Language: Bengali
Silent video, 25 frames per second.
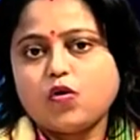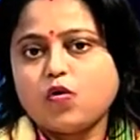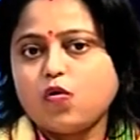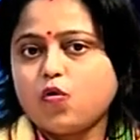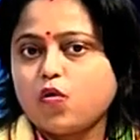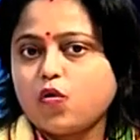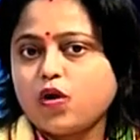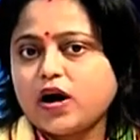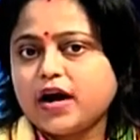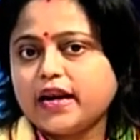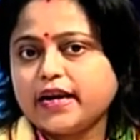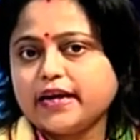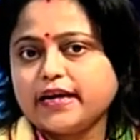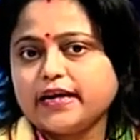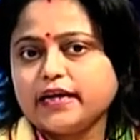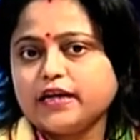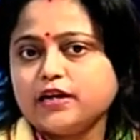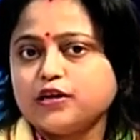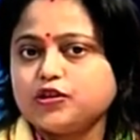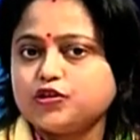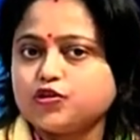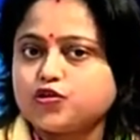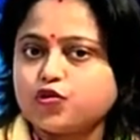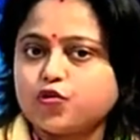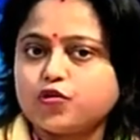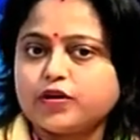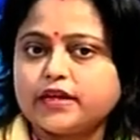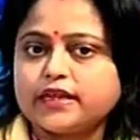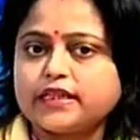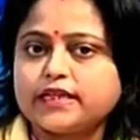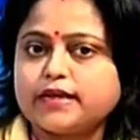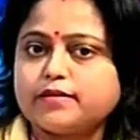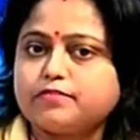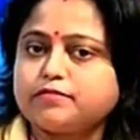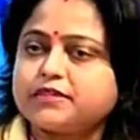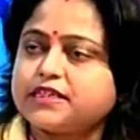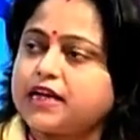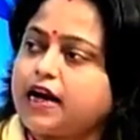ওখানেই
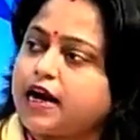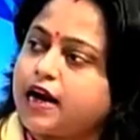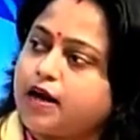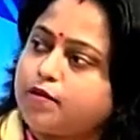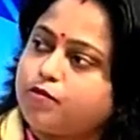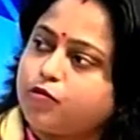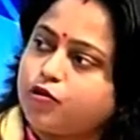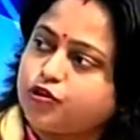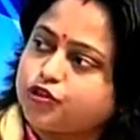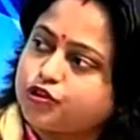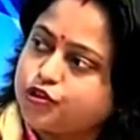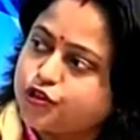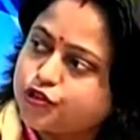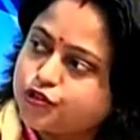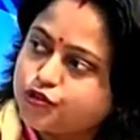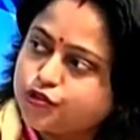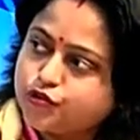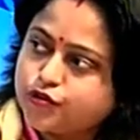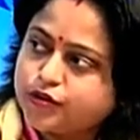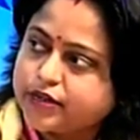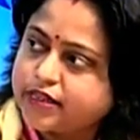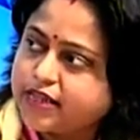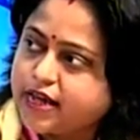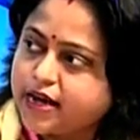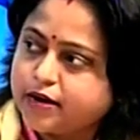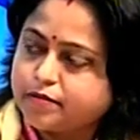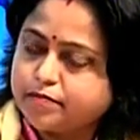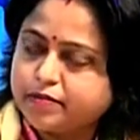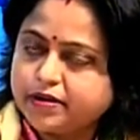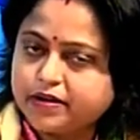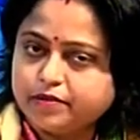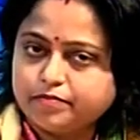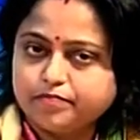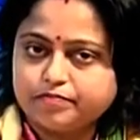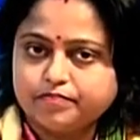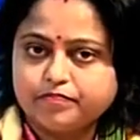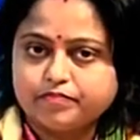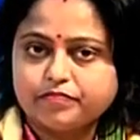শনিদেব সারা বছর জুড়ে থাকবেন
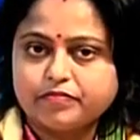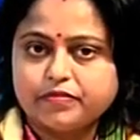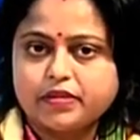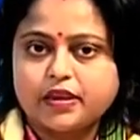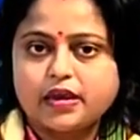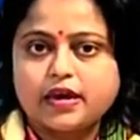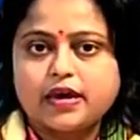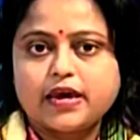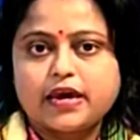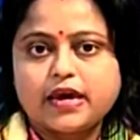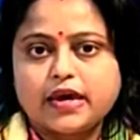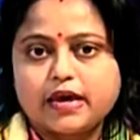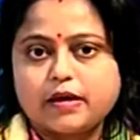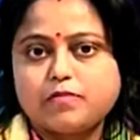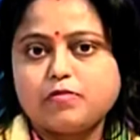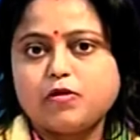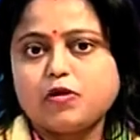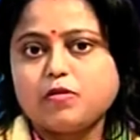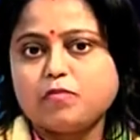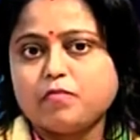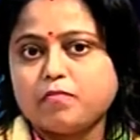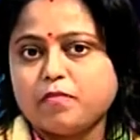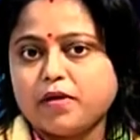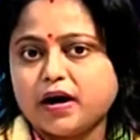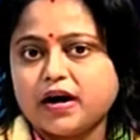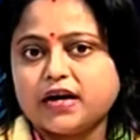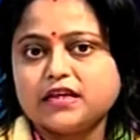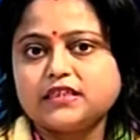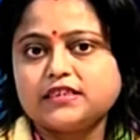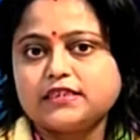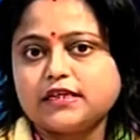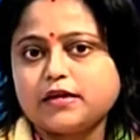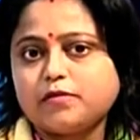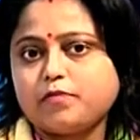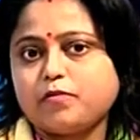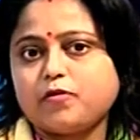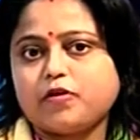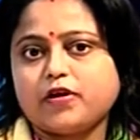এবং
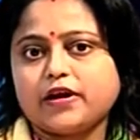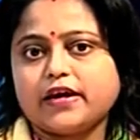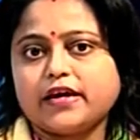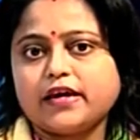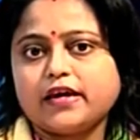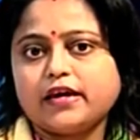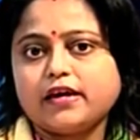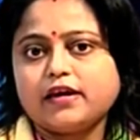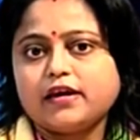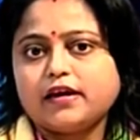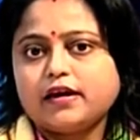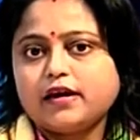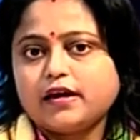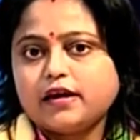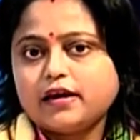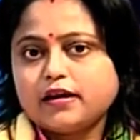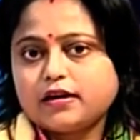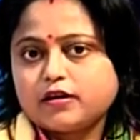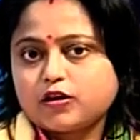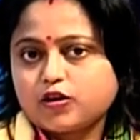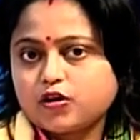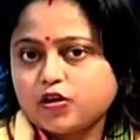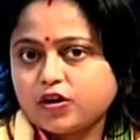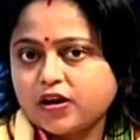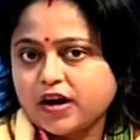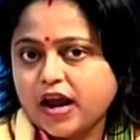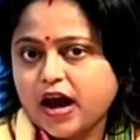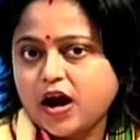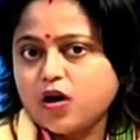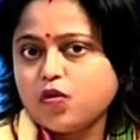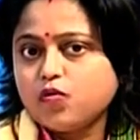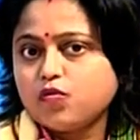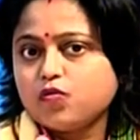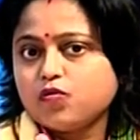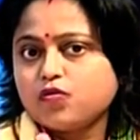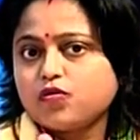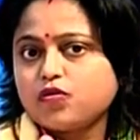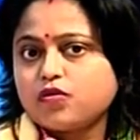মার্চের পরে
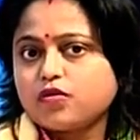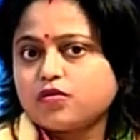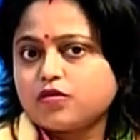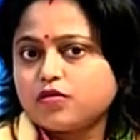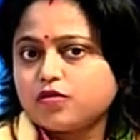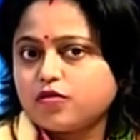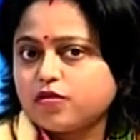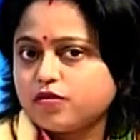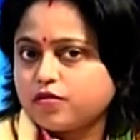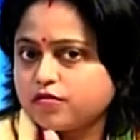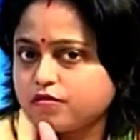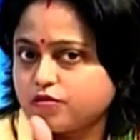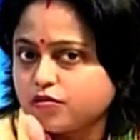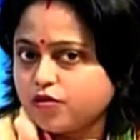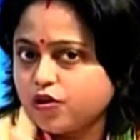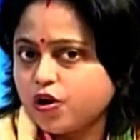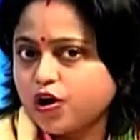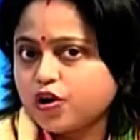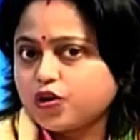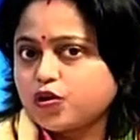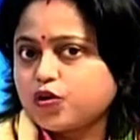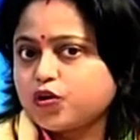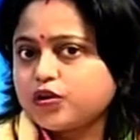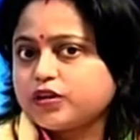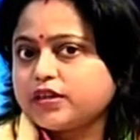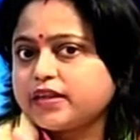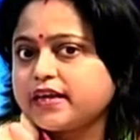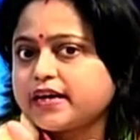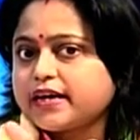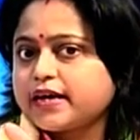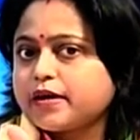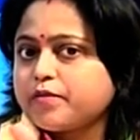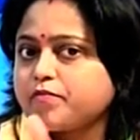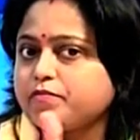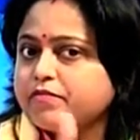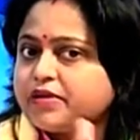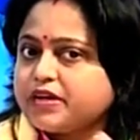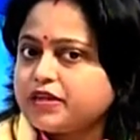রাহু কর্কট থেকে
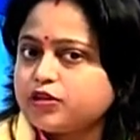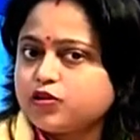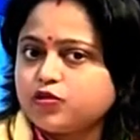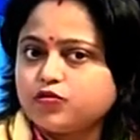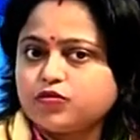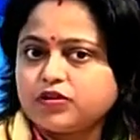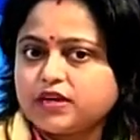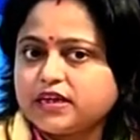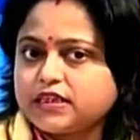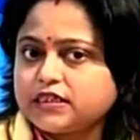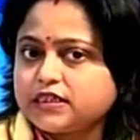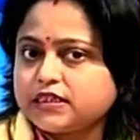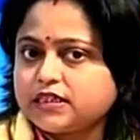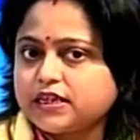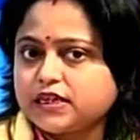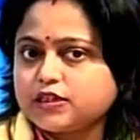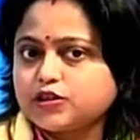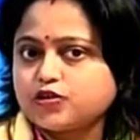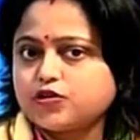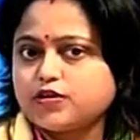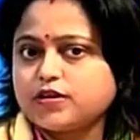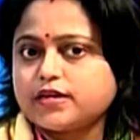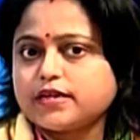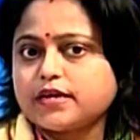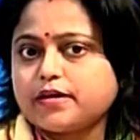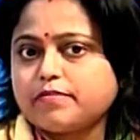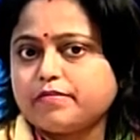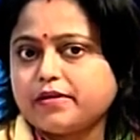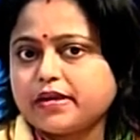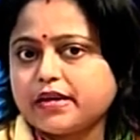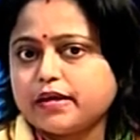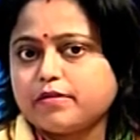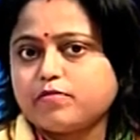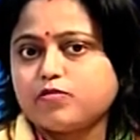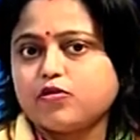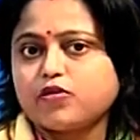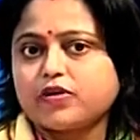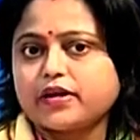মিথুন রাশিতে চলে যাবেন
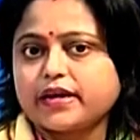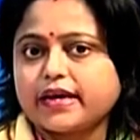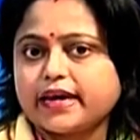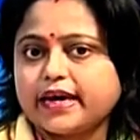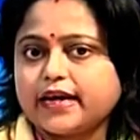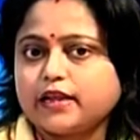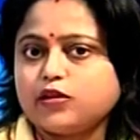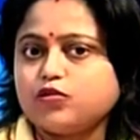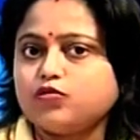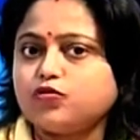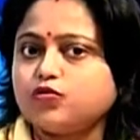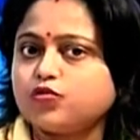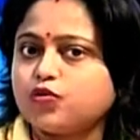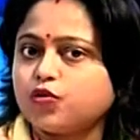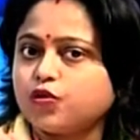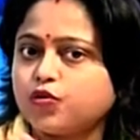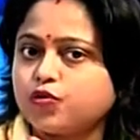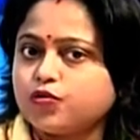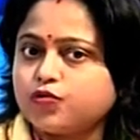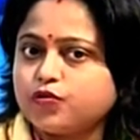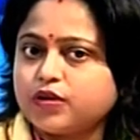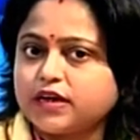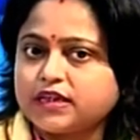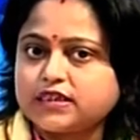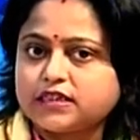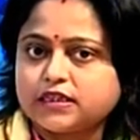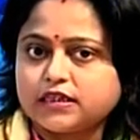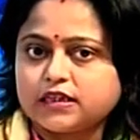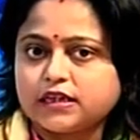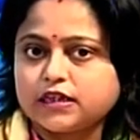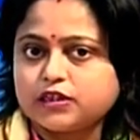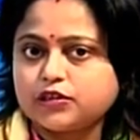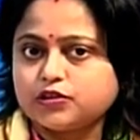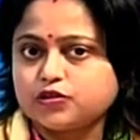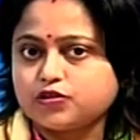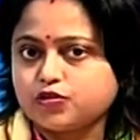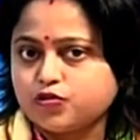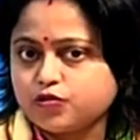এবং কেতু ধনু রাশিতে
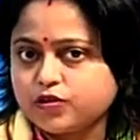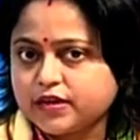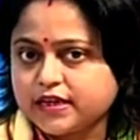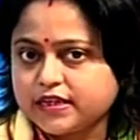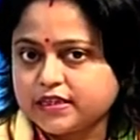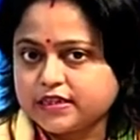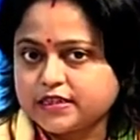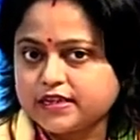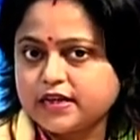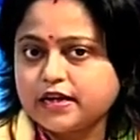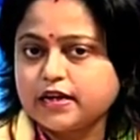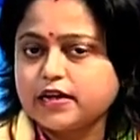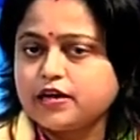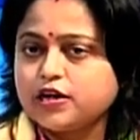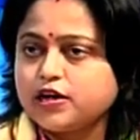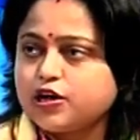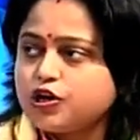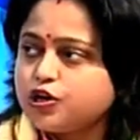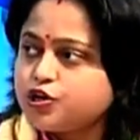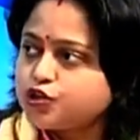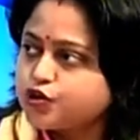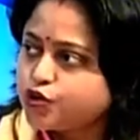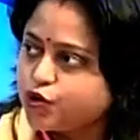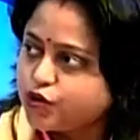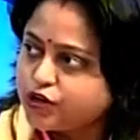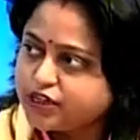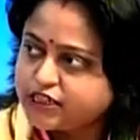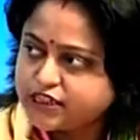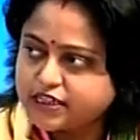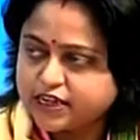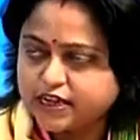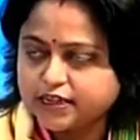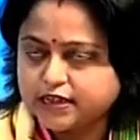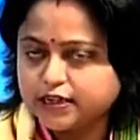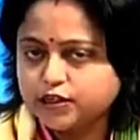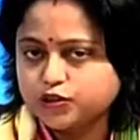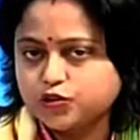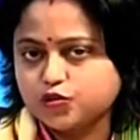চলে এসে শনির
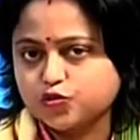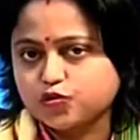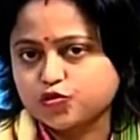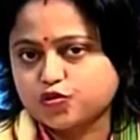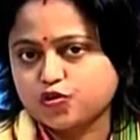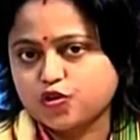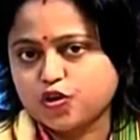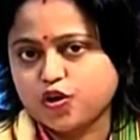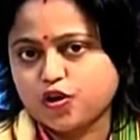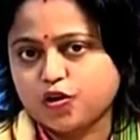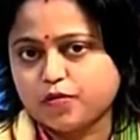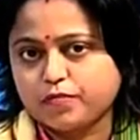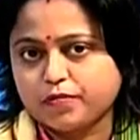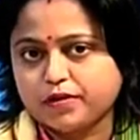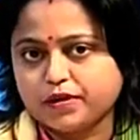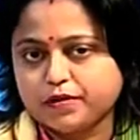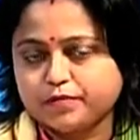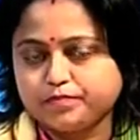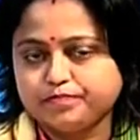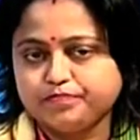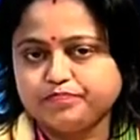সাথে যুক্ত হবেন